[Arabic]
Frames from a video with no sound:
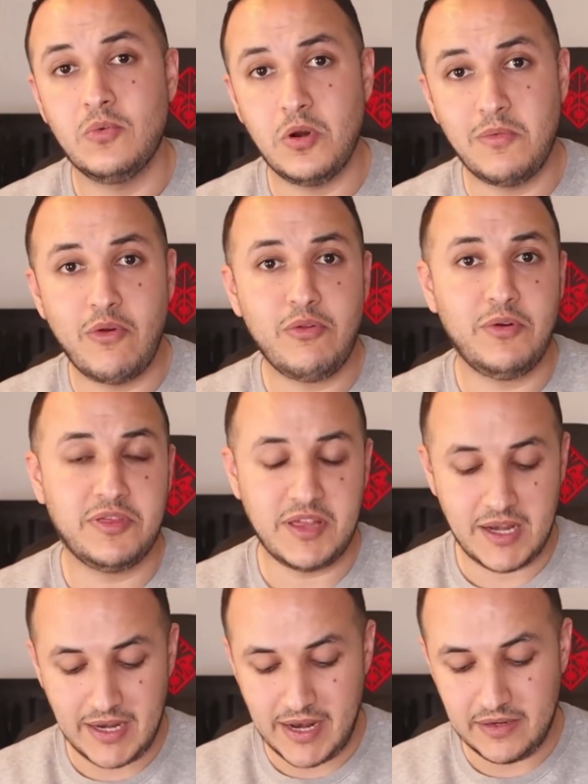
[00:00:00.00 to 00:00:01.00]
والموضوع
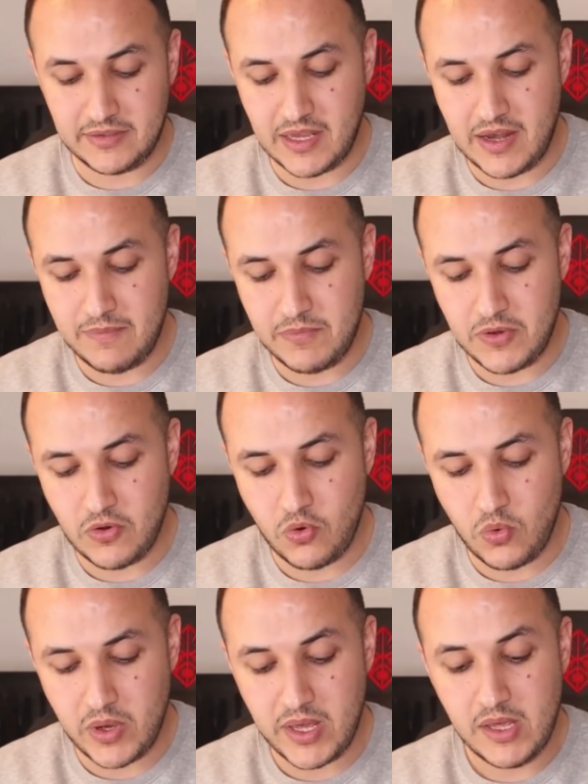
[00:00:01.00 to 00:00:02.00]
الثاني اللي حنتكلم به
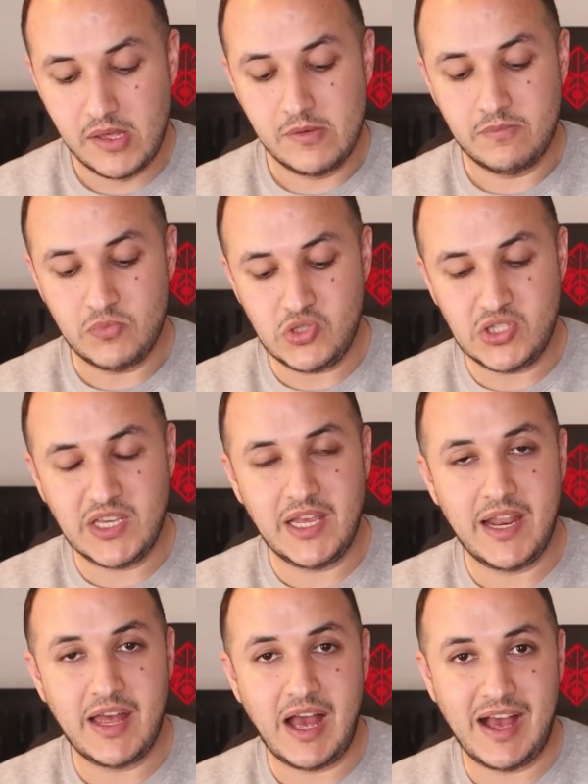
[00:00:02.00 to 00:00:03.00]
هو
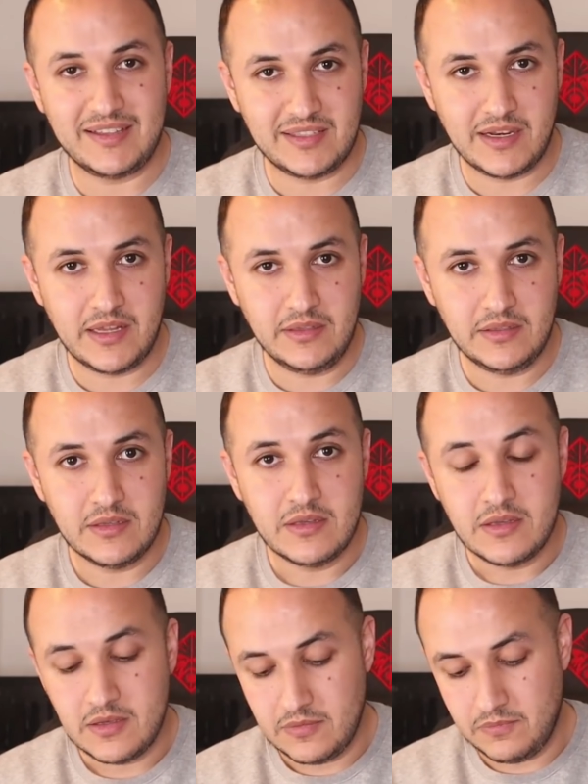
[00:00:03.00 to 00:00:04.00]
مشكله حصلت
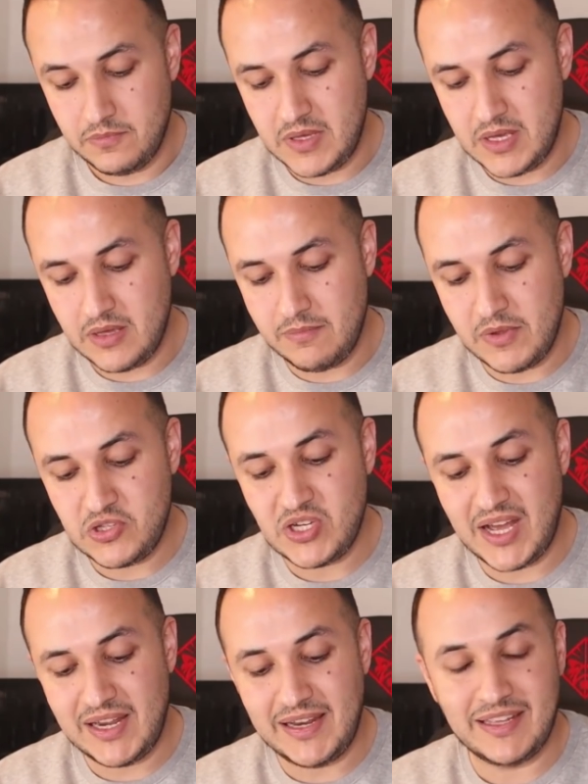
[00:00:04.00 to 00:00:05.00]

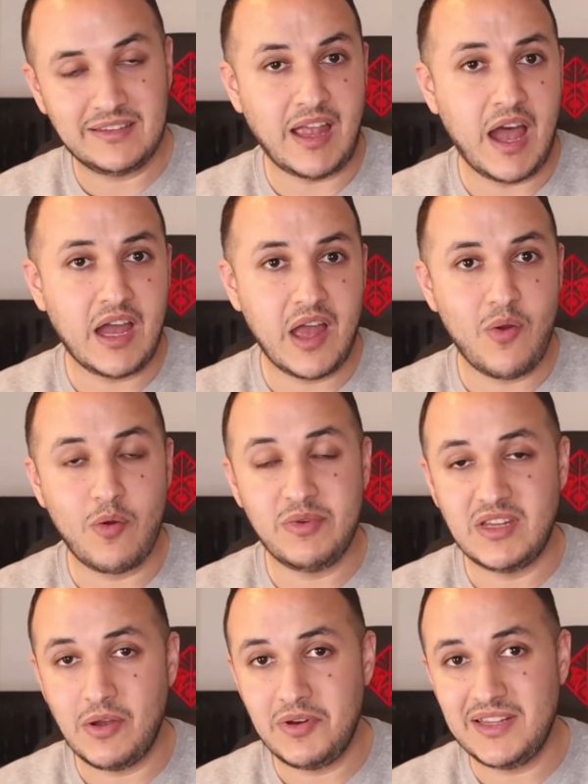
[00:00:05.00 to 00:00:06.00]
بمجال الطاقه
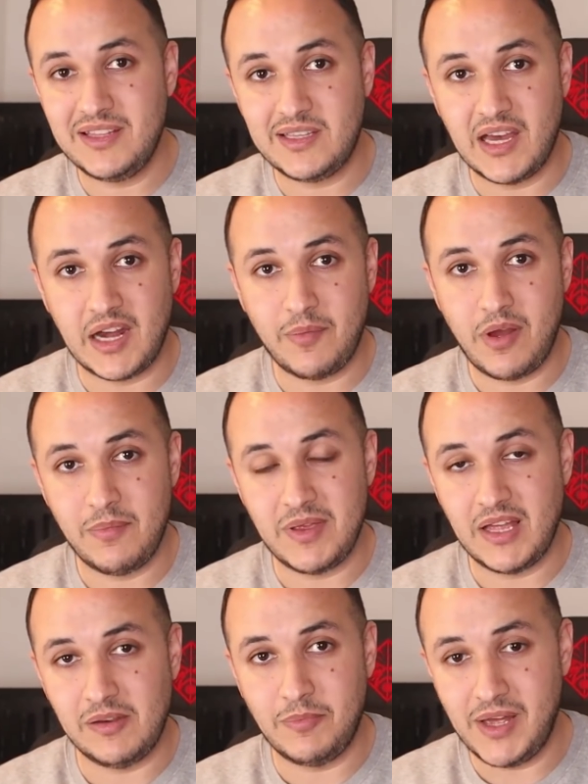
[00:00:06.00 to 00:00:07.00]
وبتوليد الكهرباء
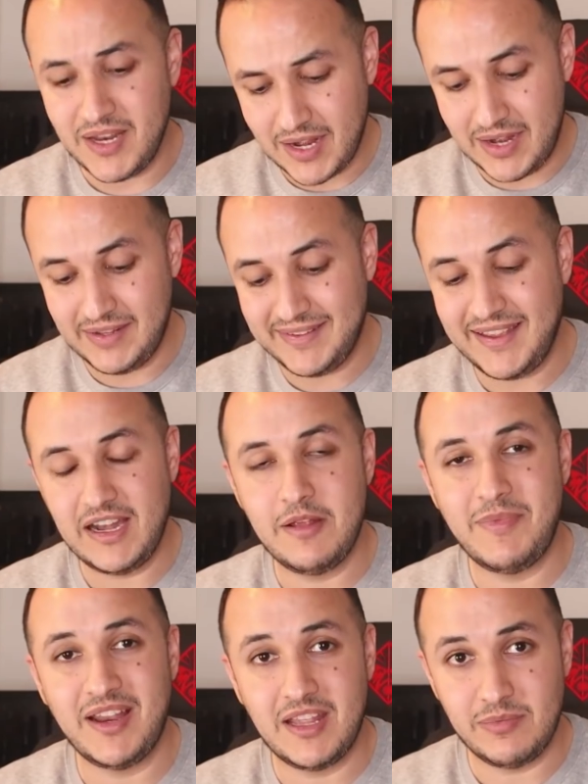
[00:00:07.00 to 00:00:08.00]
بالمانيا راح
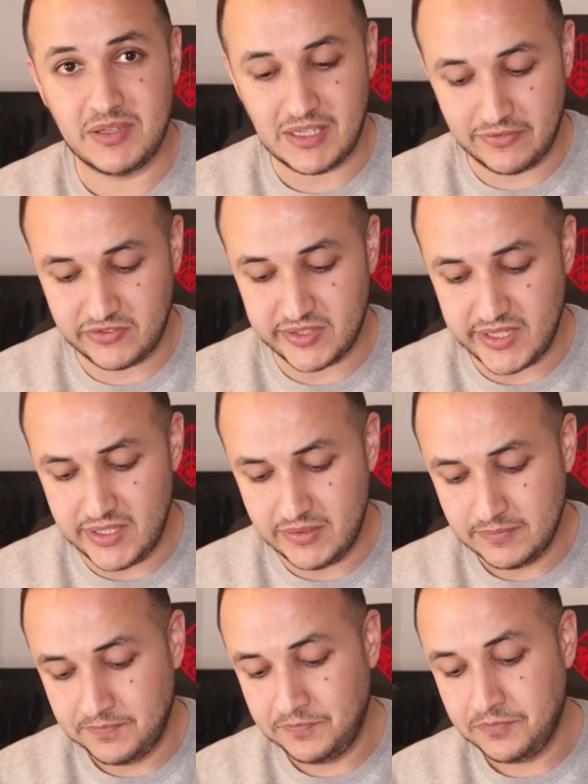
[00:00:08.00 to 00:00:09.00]
نتكلم عنها بالتفصيل